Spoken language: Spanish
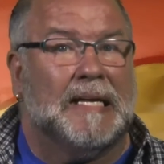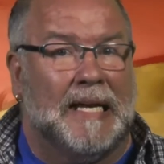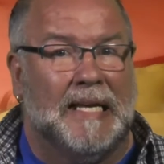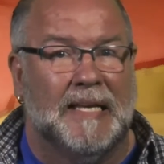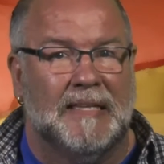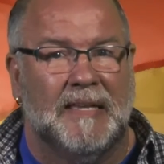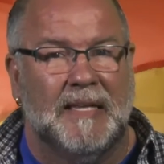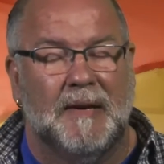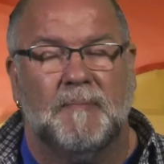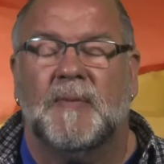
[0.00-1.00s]
creí
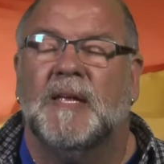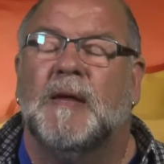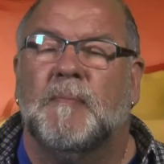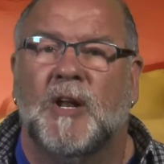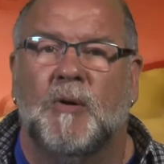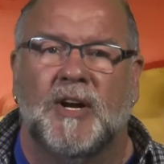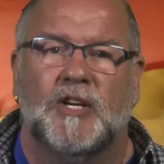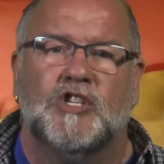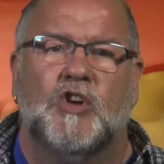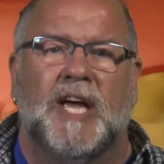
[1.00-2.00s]
entender. Pero
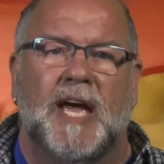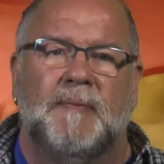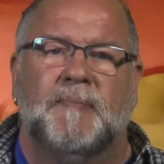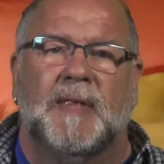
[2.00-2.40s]
bueno, es lo que hay.